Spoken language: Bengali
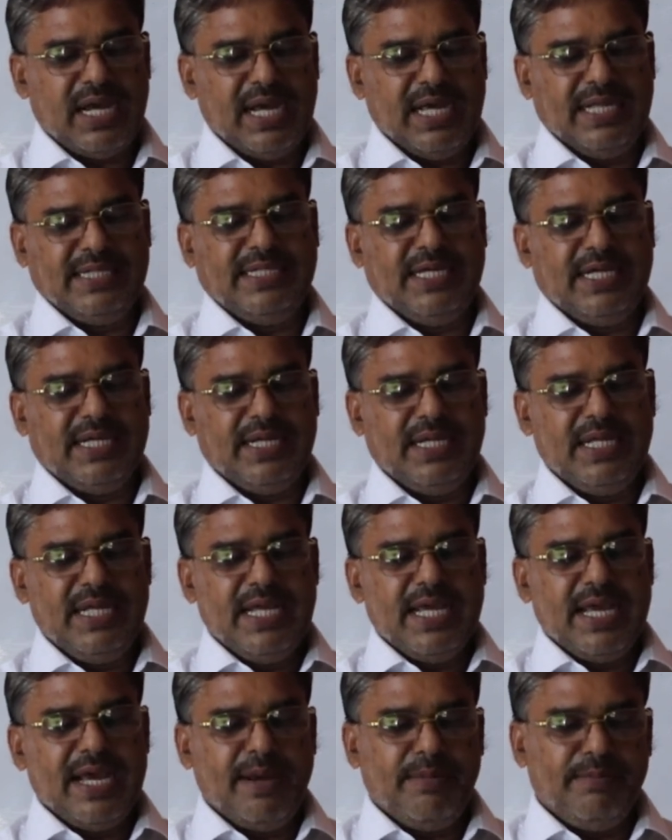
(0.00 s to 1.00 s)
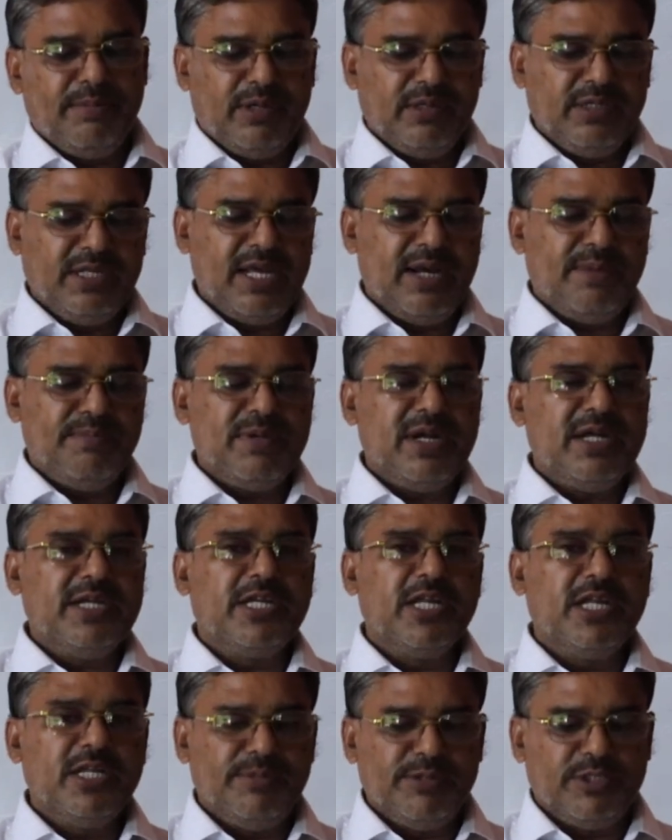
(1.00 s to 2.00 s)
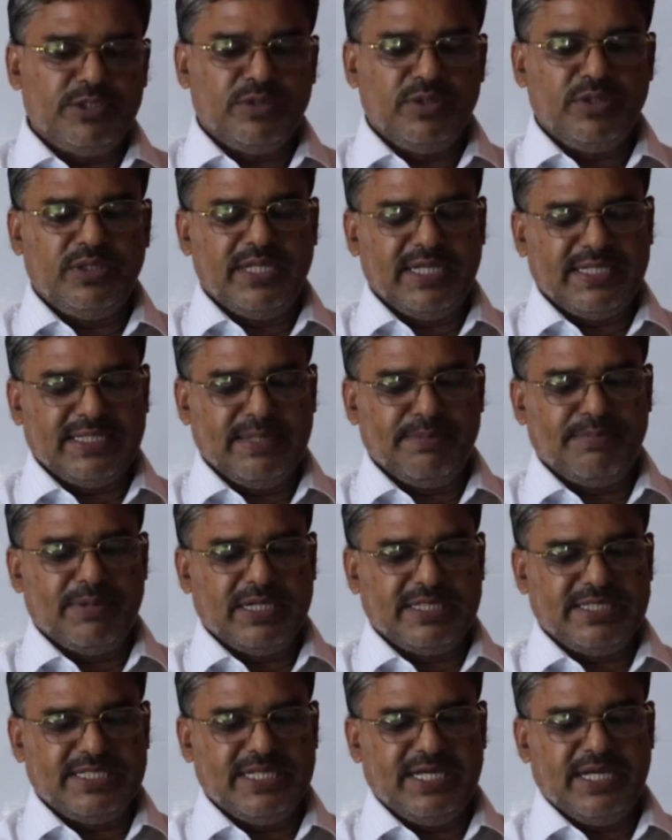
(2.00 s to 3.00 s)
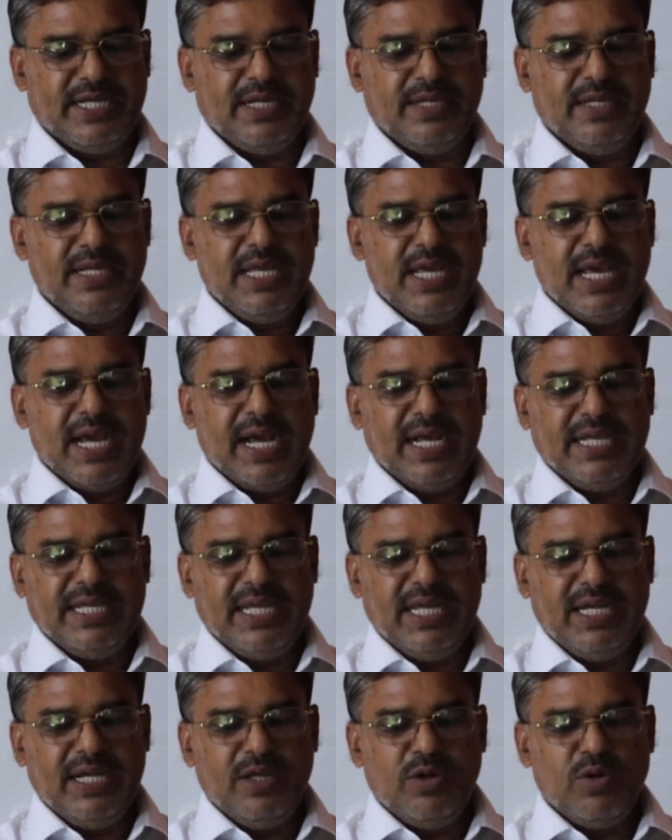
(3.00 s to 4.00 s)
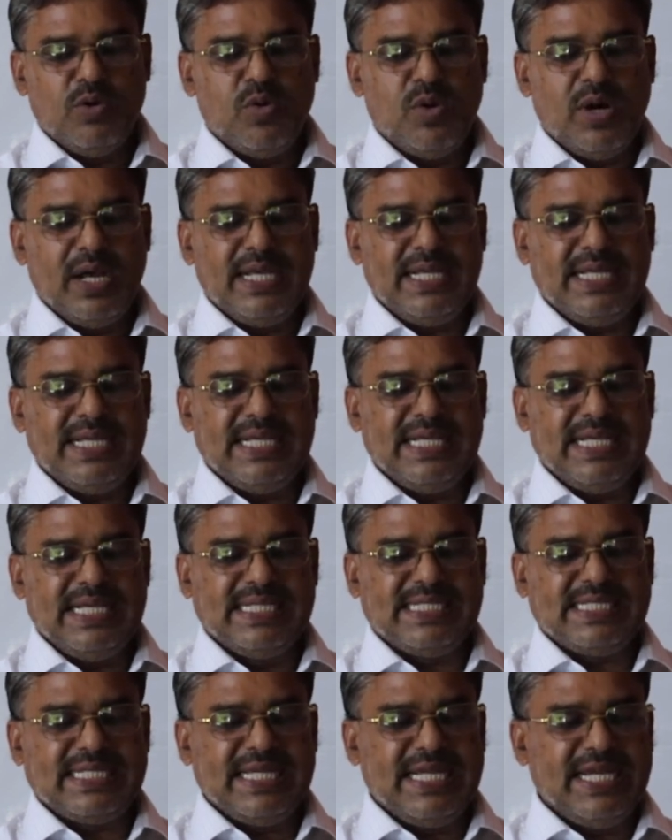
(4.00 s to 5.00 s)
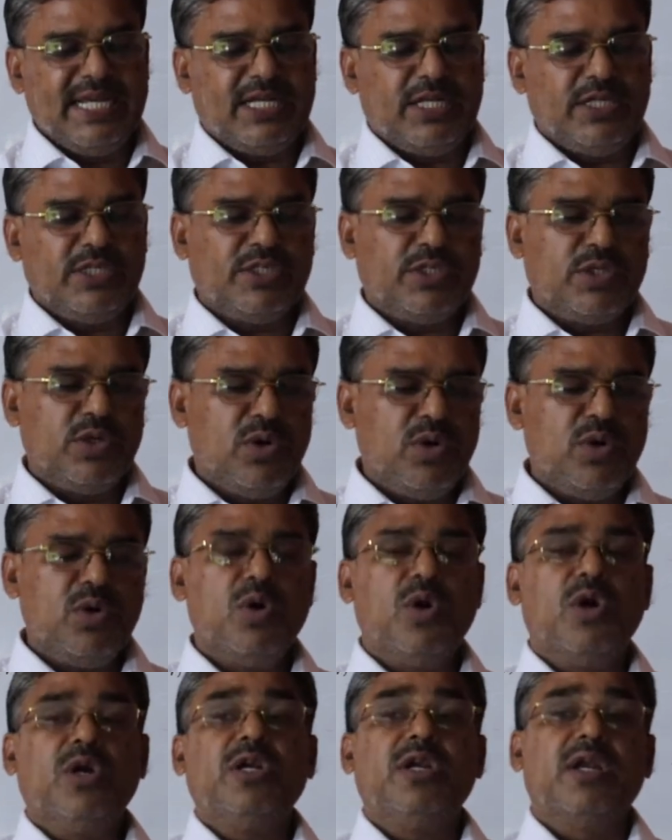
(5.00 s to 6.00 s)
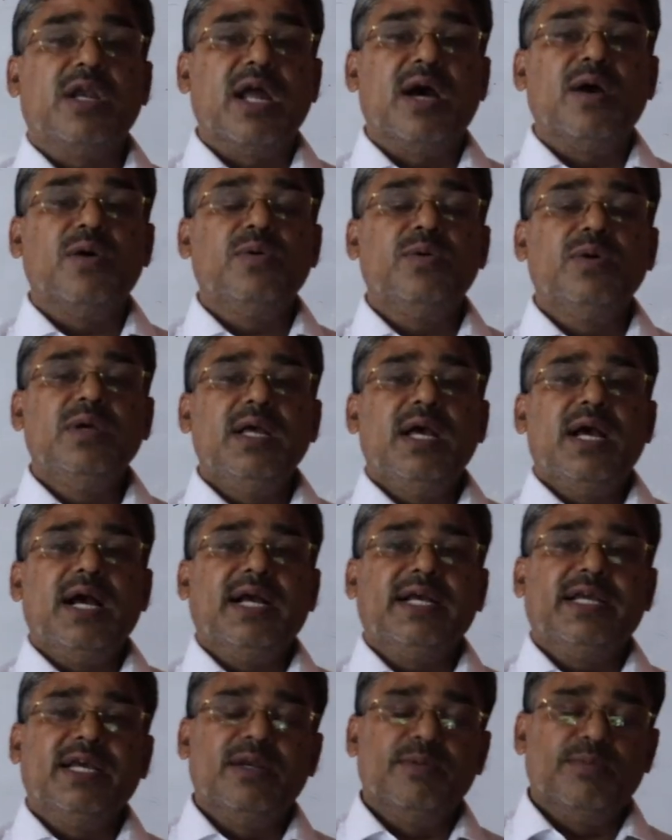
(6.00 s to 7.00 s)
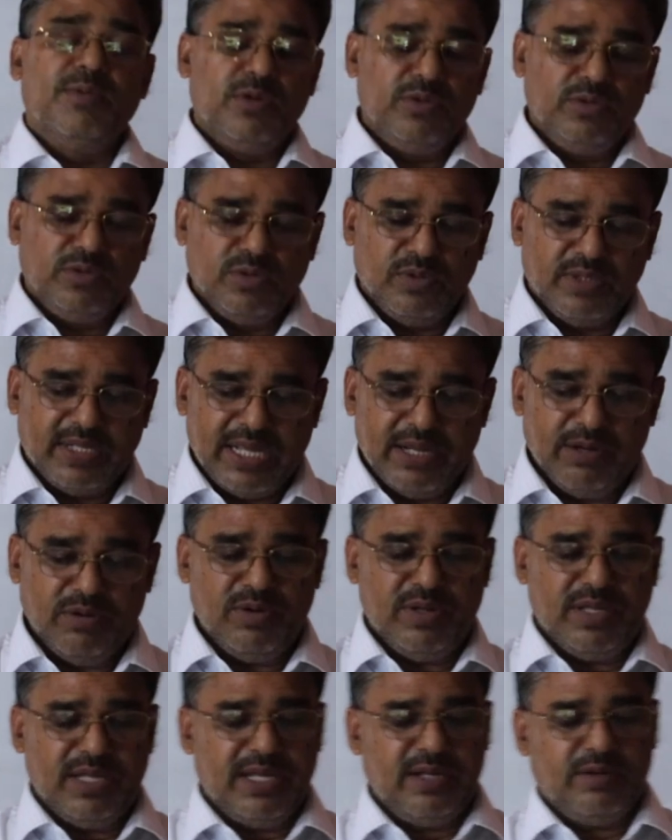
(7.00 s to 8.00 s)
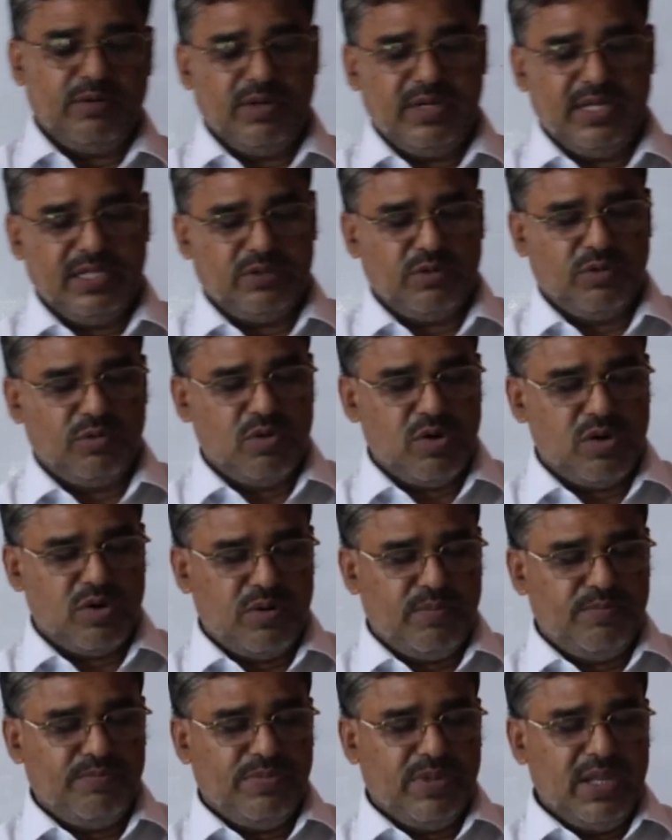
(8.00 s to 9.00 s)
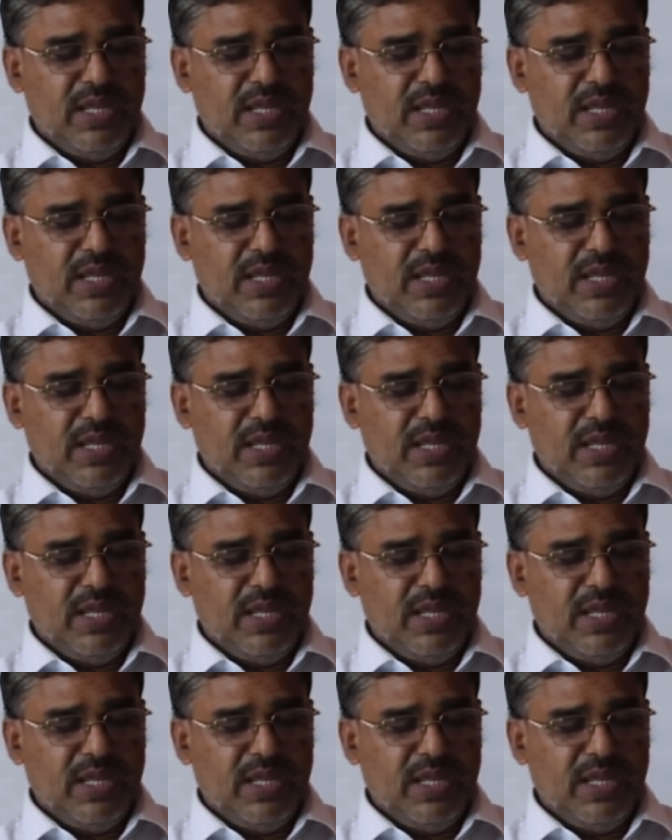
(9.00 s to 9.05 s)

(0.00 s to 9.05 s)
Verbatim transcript: আয়দার এমনকি আমরা টেলিভিশনও দেখতে পারছি না আঙ্কেল হোয়াই ইজ ইট সো হট নাও আঙ্কেল বলুন তো কেন এখন এত গরম